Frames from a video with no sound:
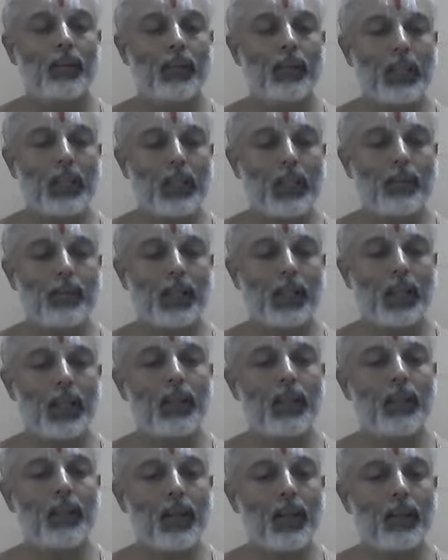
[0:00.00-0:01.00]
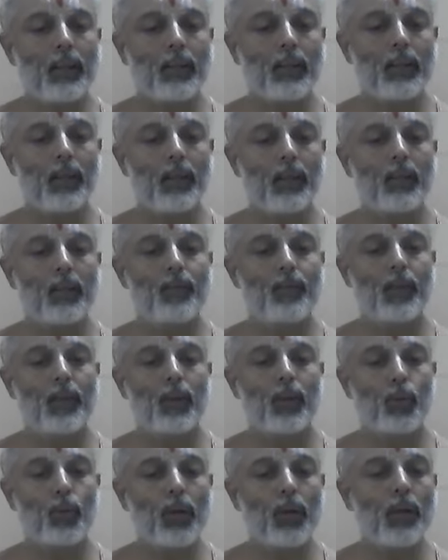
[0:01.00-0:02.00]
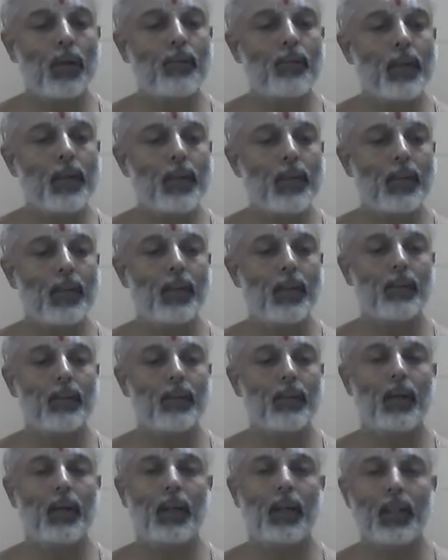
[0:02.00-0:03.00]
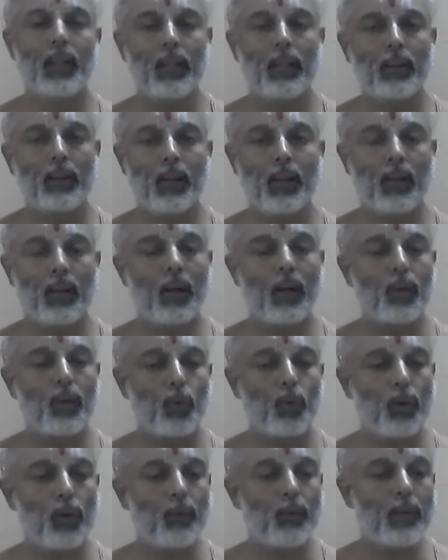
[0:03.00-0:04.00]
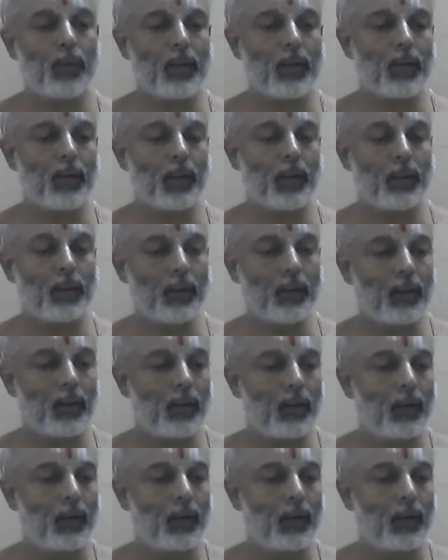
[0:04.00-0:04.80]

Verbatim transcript: மந்திரமலையை திரித்து சுழலும்படி செய்து அதை நன்றாக சுற்றும்படி செய்து